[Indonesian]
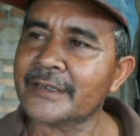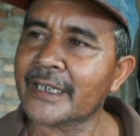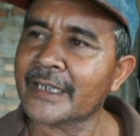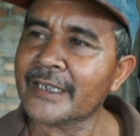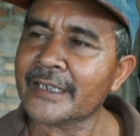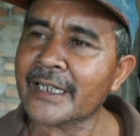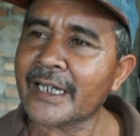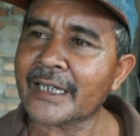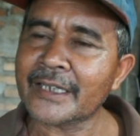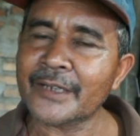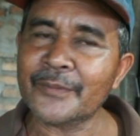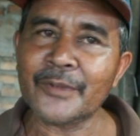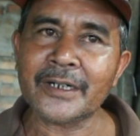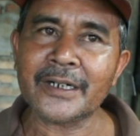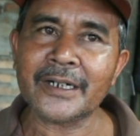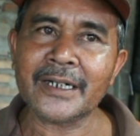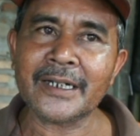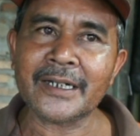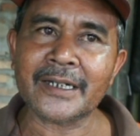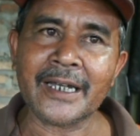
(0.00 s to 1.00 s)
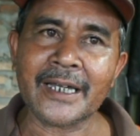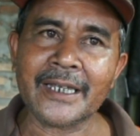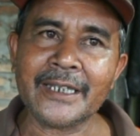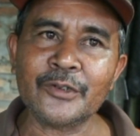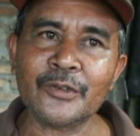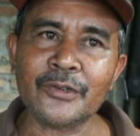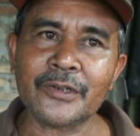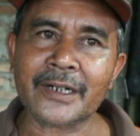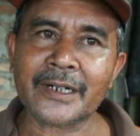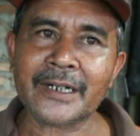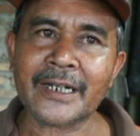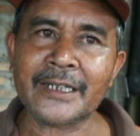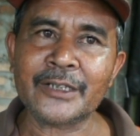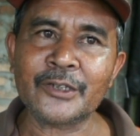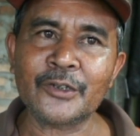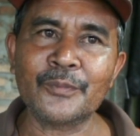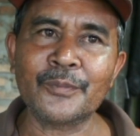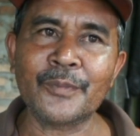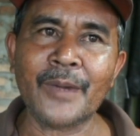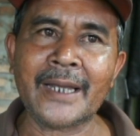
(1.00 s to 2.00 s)
jadi lagi menggelegak itu
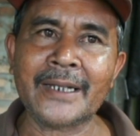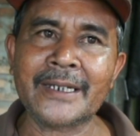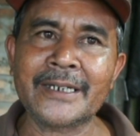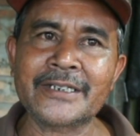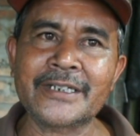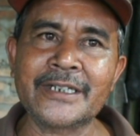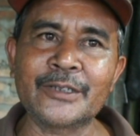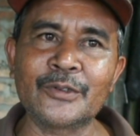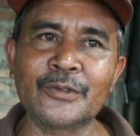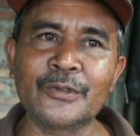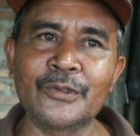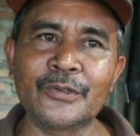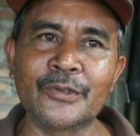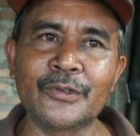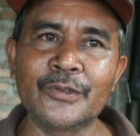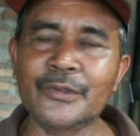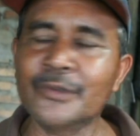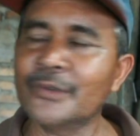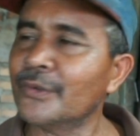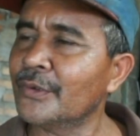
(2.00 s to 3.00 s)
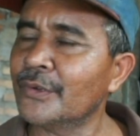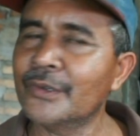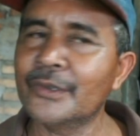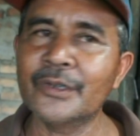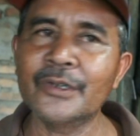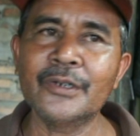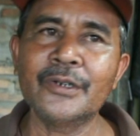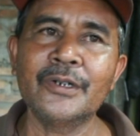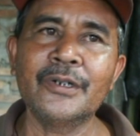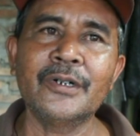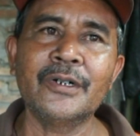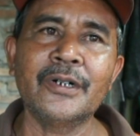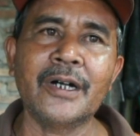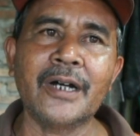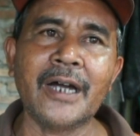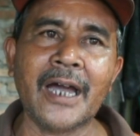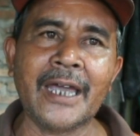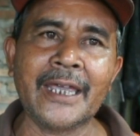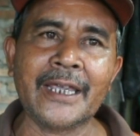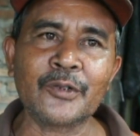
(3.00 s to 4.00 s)
karena itu manis itu
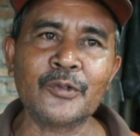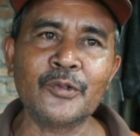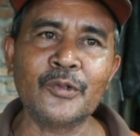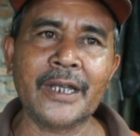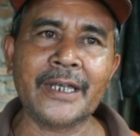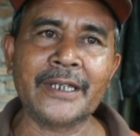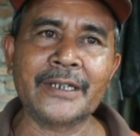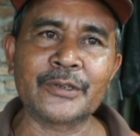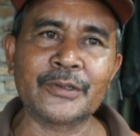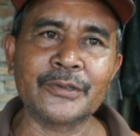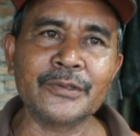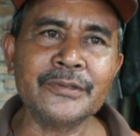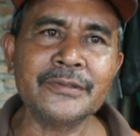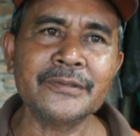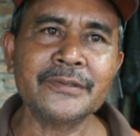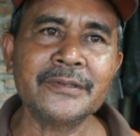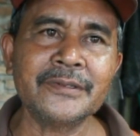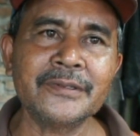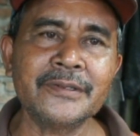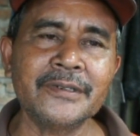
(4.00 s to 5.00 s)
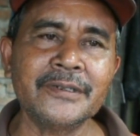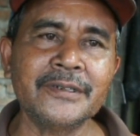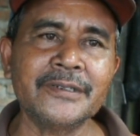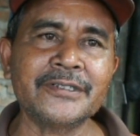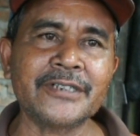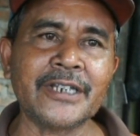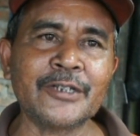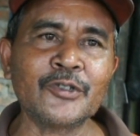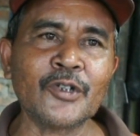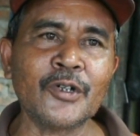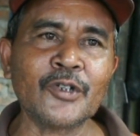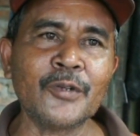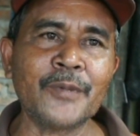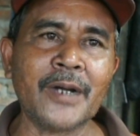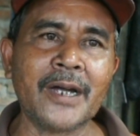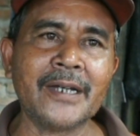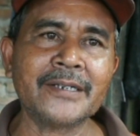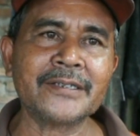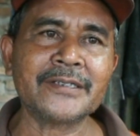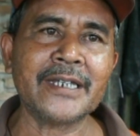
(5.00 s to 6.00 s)
air gula itu saya
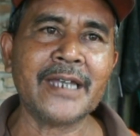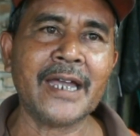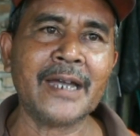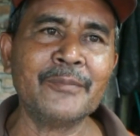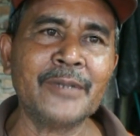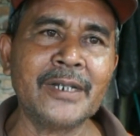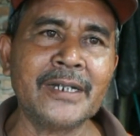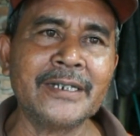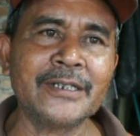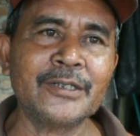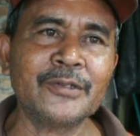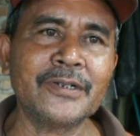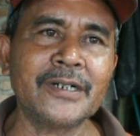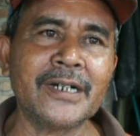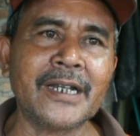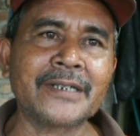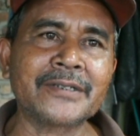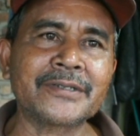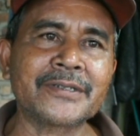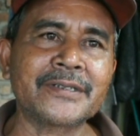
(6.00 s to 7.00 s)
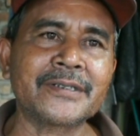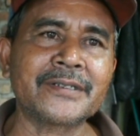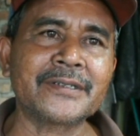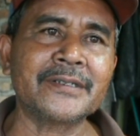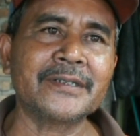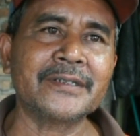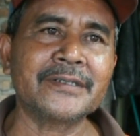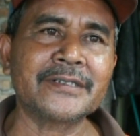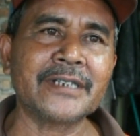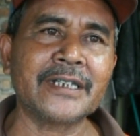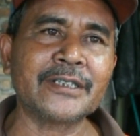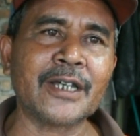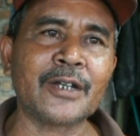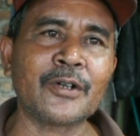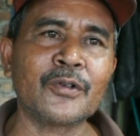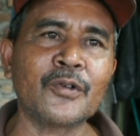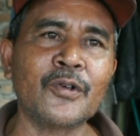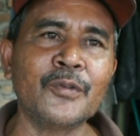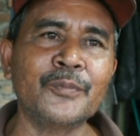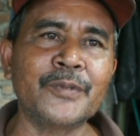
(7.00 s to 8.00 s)
coba saya ambil itu gelas saya
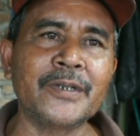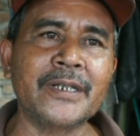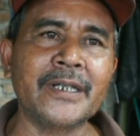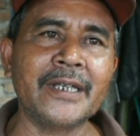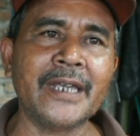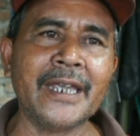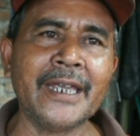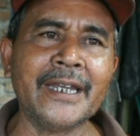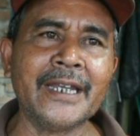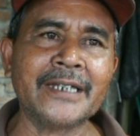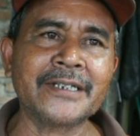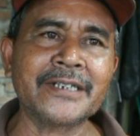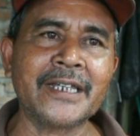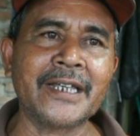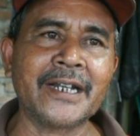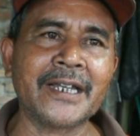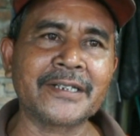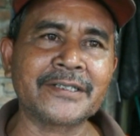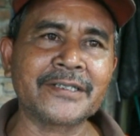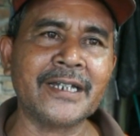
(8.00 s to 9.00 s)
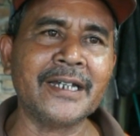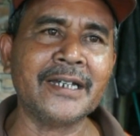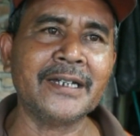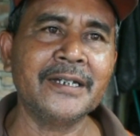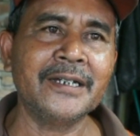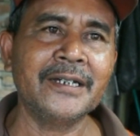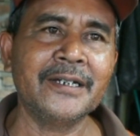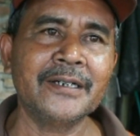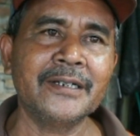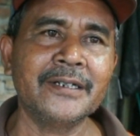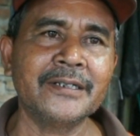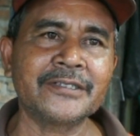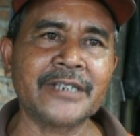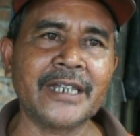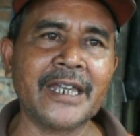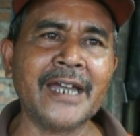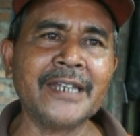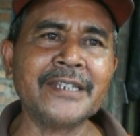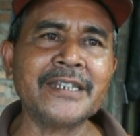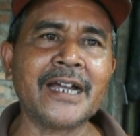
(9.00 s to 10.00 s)
taruh kopi enak saya rasa
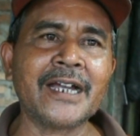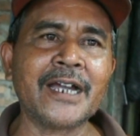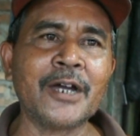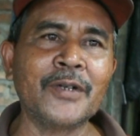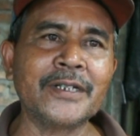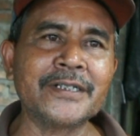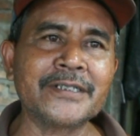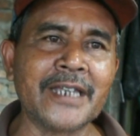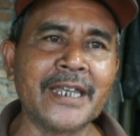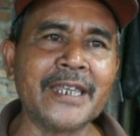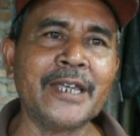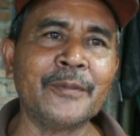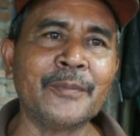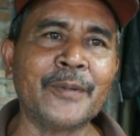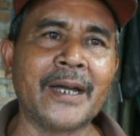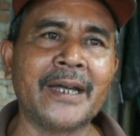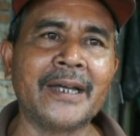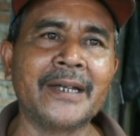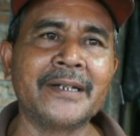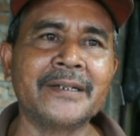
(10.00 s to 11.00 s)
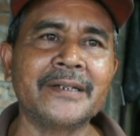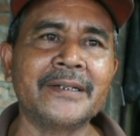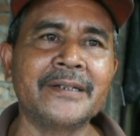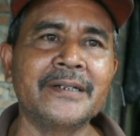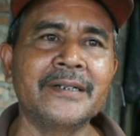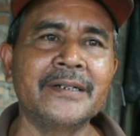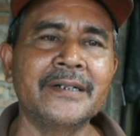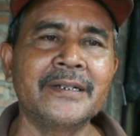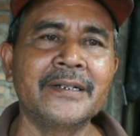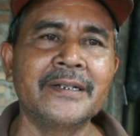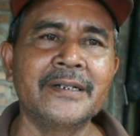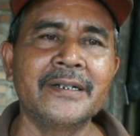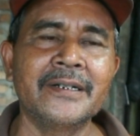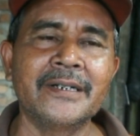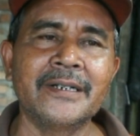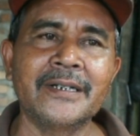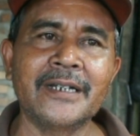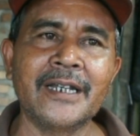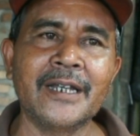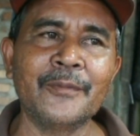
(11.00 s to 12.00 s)
saya ajak kawan saya pak
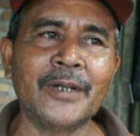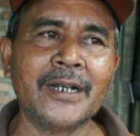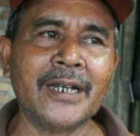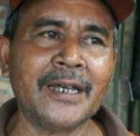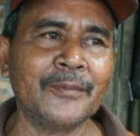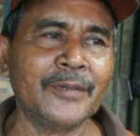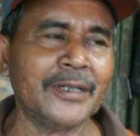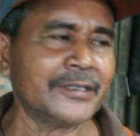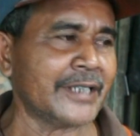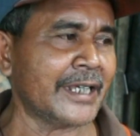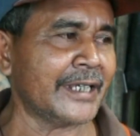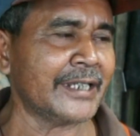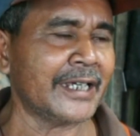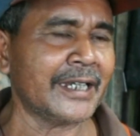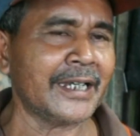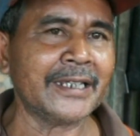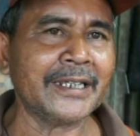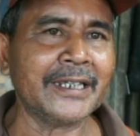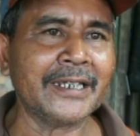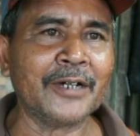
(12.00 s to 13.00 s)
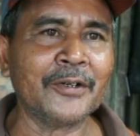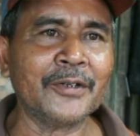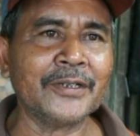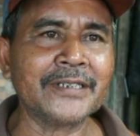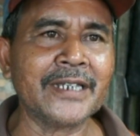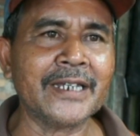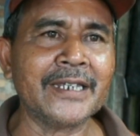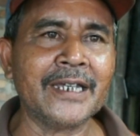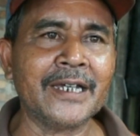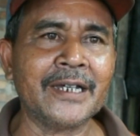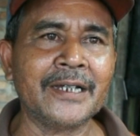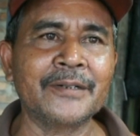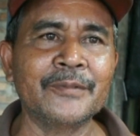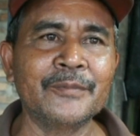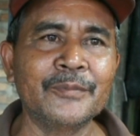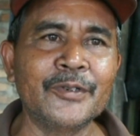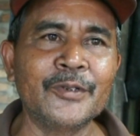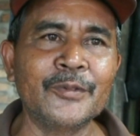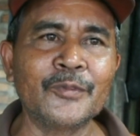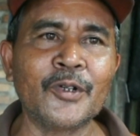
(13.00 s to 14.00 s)
lama-lama saya ajak lagi kawan saya
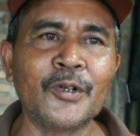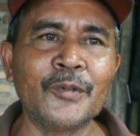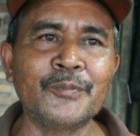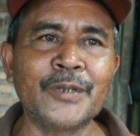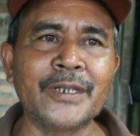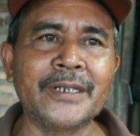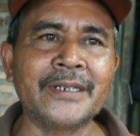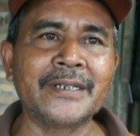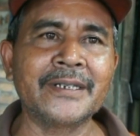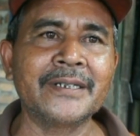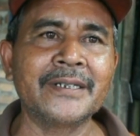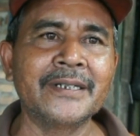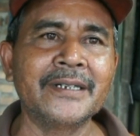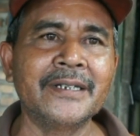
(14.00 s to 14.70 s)
minum kopi